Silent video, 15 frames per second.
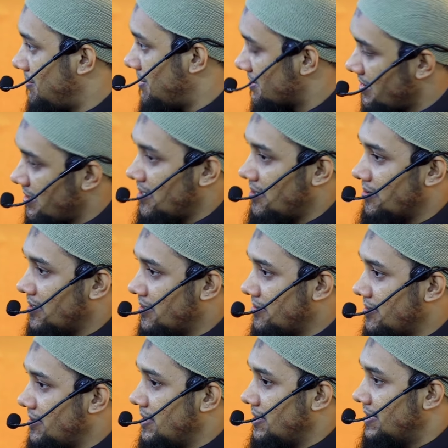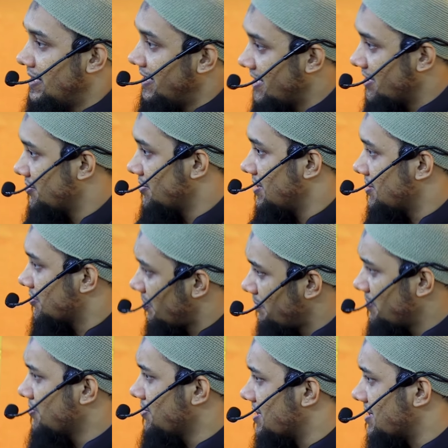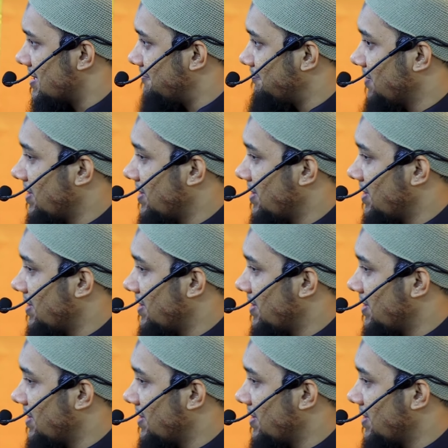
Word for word: মাসাল্লাহ ওদের ডেডিকেশন আছে সব কিছু আছে